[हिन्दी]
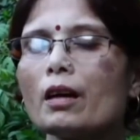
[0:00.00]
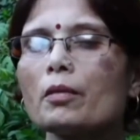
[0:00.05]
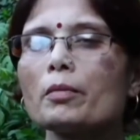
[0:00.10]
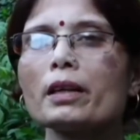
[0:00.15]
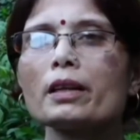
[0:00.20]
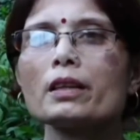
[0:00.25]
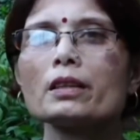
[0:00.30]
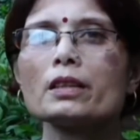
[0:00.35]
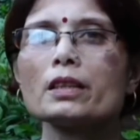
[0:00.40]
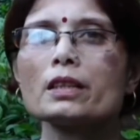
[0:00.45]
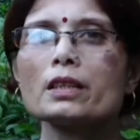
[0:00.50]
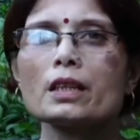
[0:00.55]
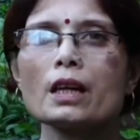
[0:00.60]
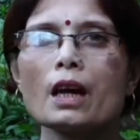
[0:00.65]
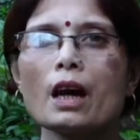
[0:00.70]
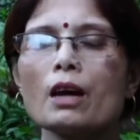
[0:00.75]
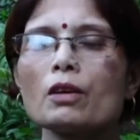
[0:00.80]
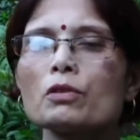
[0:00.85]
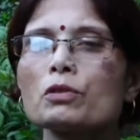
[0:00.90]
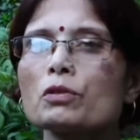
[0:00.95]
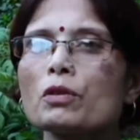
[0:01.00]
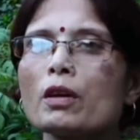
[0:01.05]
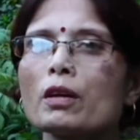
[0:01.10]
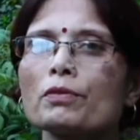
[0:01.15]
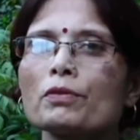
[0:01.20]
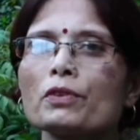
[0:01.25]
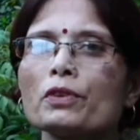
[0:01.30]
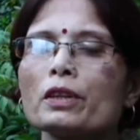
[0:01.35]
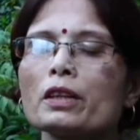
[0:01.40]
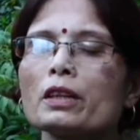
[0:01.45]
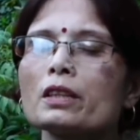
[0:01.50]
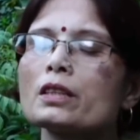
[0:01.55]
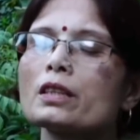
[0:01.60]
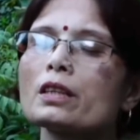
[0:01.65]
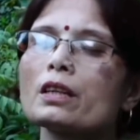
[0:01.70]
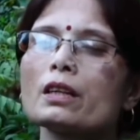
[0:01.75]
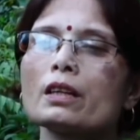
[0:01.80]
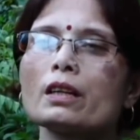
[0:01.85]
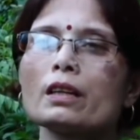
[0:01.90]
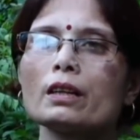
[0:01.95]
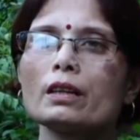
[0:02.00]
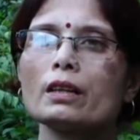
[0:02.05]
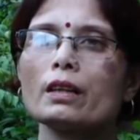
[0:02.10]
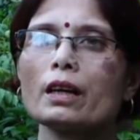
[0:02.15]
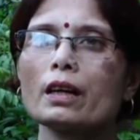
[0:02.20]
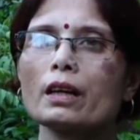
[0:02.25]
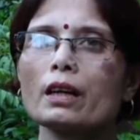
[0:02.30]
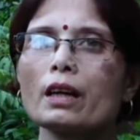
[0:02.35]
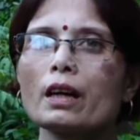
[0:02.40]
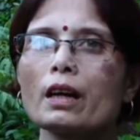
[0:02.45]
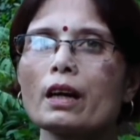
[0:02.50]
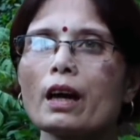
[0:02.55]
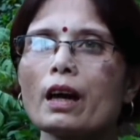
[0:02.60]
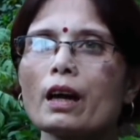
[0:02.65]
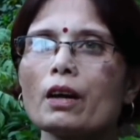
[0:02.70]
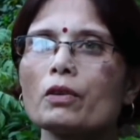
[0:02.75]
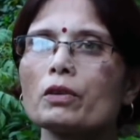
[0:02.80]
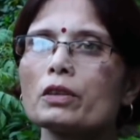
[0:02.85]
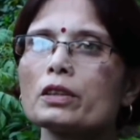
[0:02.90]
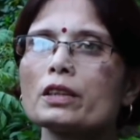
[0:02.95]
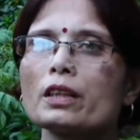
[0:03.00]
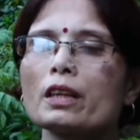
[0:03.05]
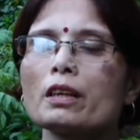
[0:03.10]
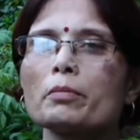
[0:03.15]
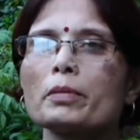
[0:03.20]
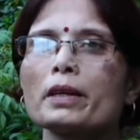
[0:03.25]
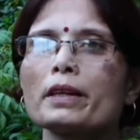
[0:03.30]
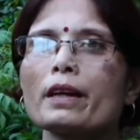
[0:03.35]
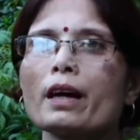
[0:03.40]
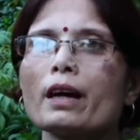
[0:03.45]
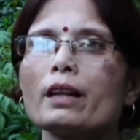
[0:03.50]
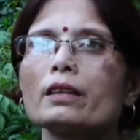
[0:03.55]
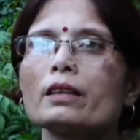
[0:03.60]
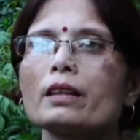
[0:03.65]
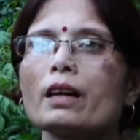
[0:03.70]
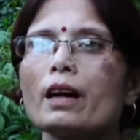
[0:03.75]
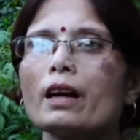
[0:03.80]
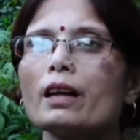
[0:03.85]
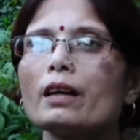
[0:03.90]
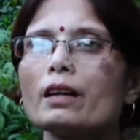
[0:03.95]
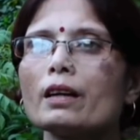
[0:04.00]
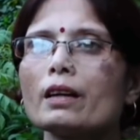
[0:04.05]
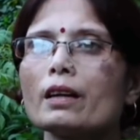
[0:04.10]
हमारे जैसे हाउस वाइफ को ऐसे ही लेके गया और जेल में डाल दिया